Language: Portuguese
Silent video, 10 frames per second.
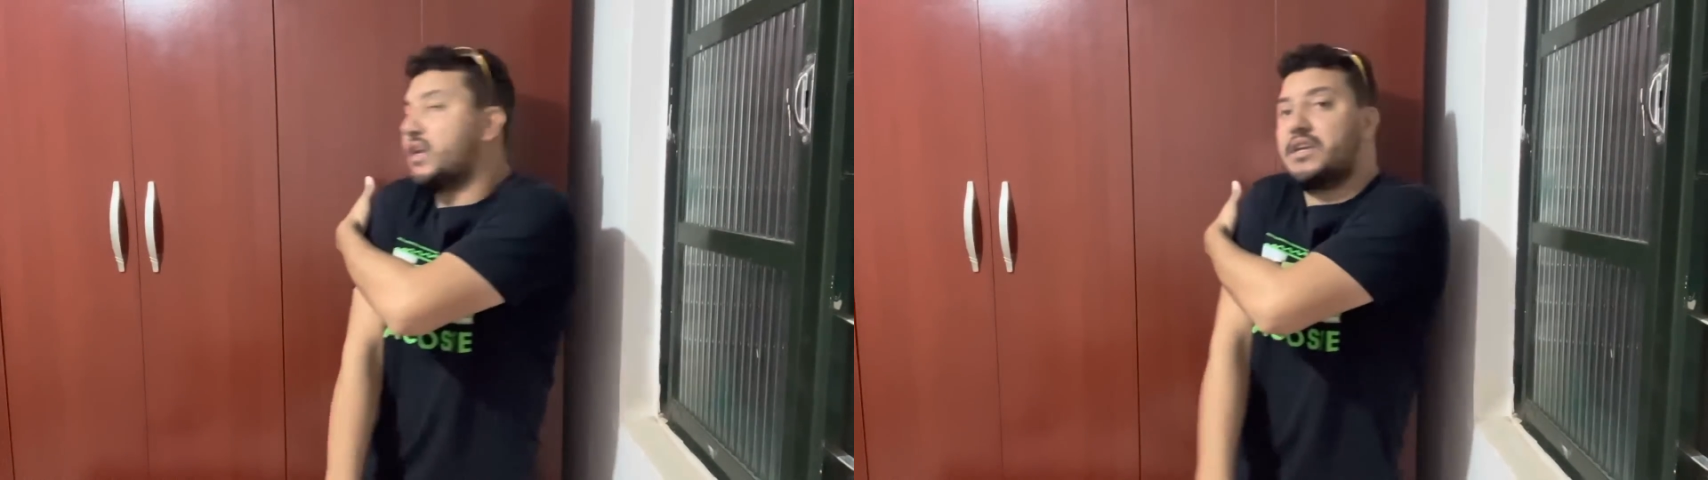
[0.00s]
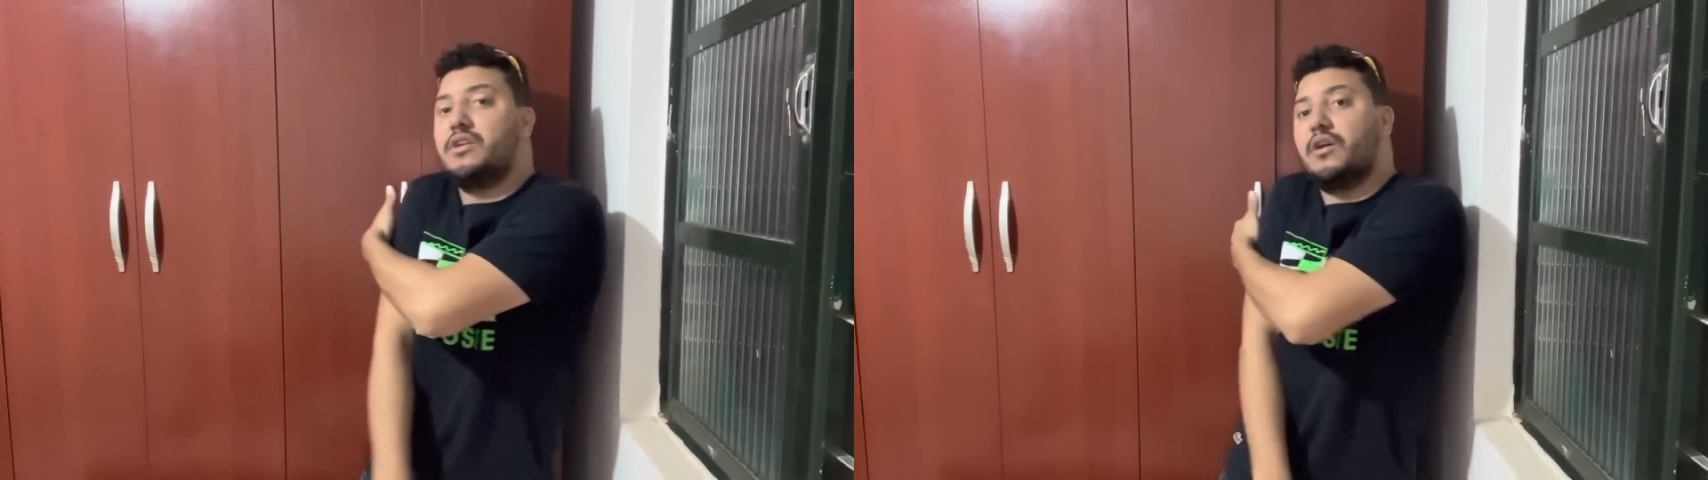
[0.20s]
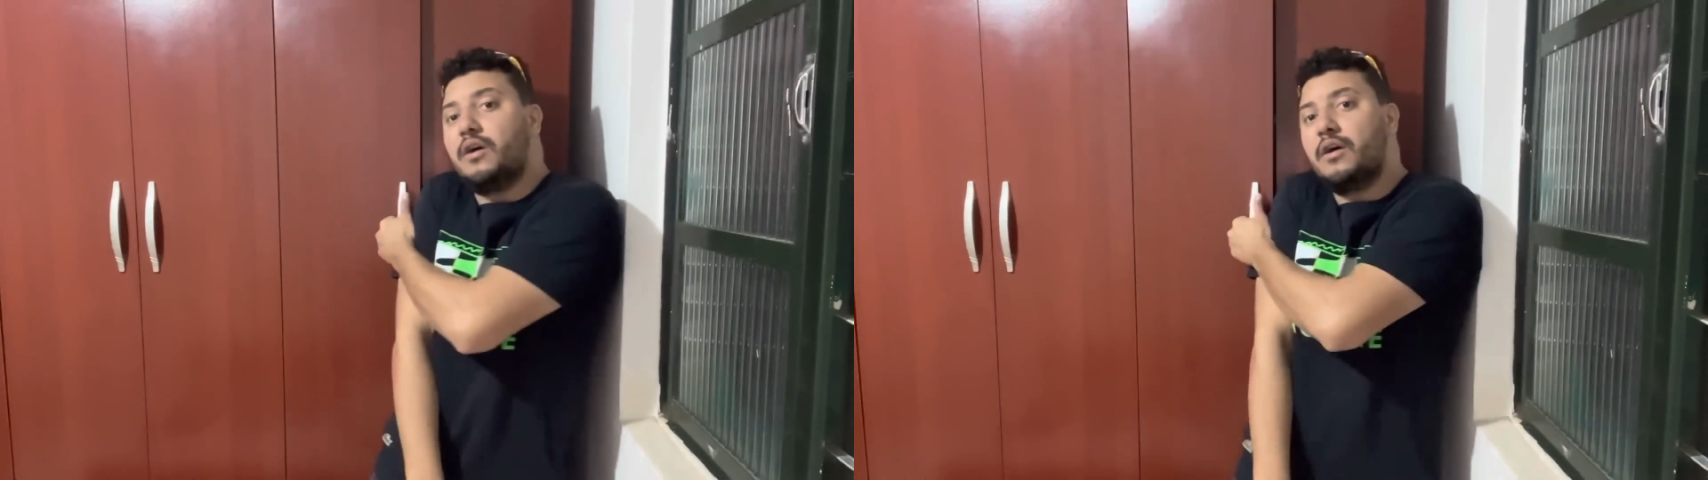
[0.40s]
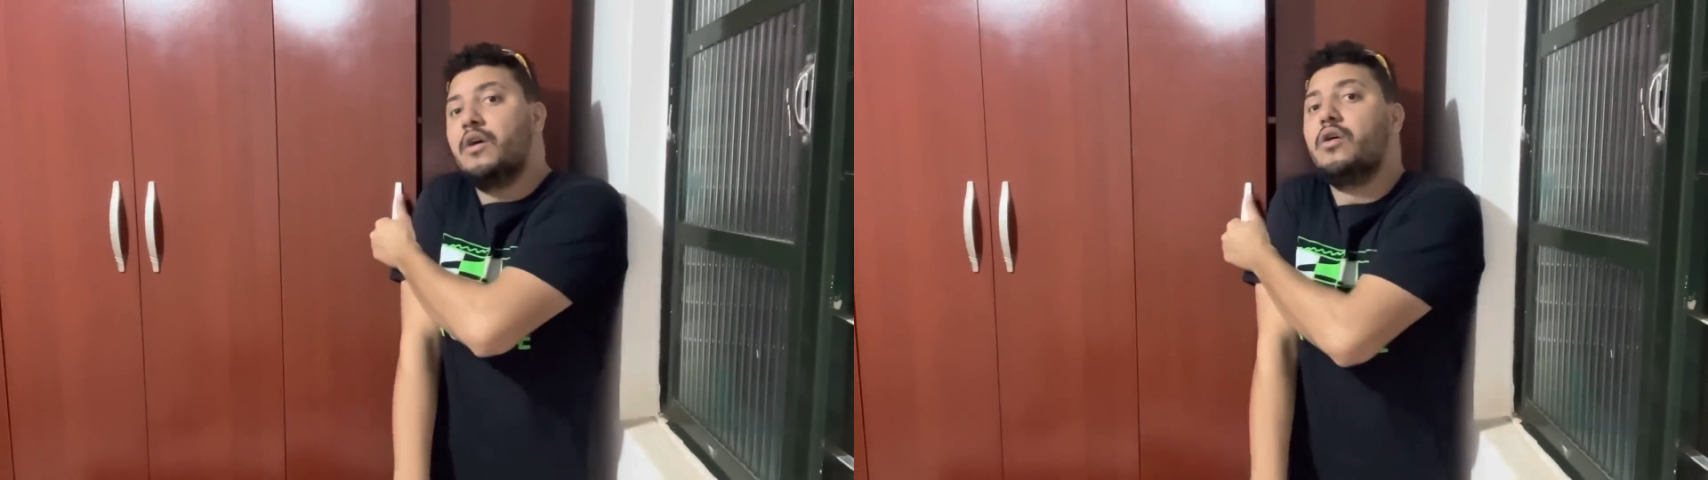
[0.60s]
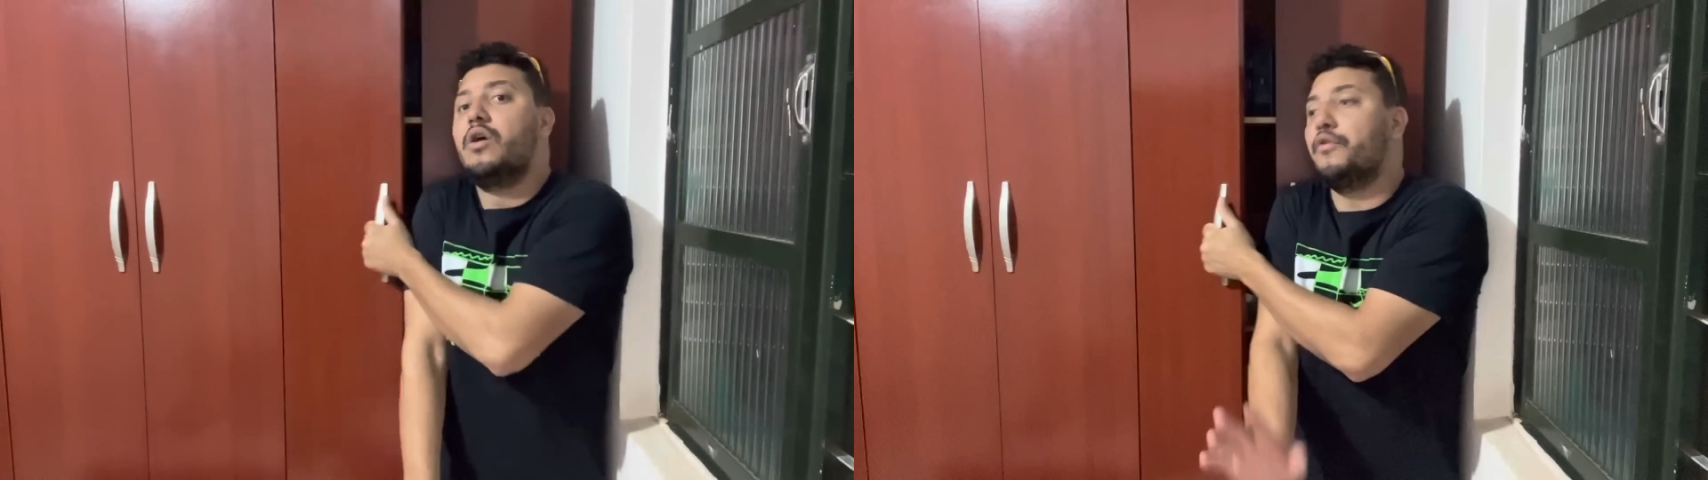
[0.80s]
aqui, ó.
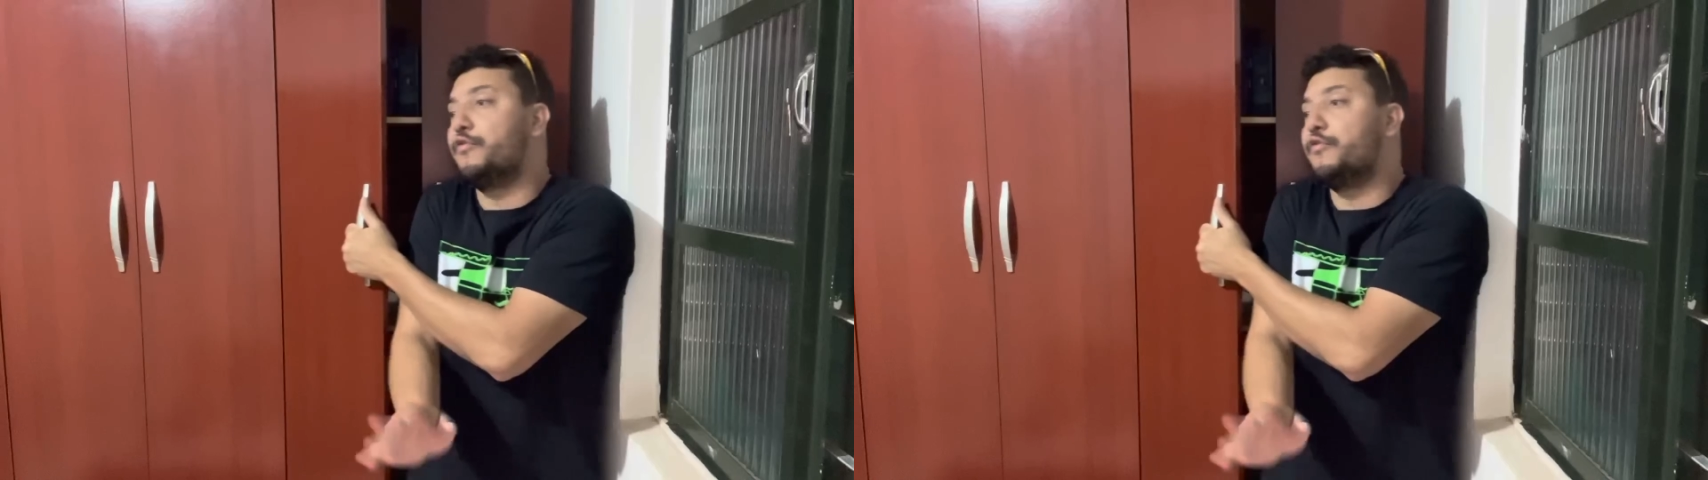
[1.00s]
Ô, oh,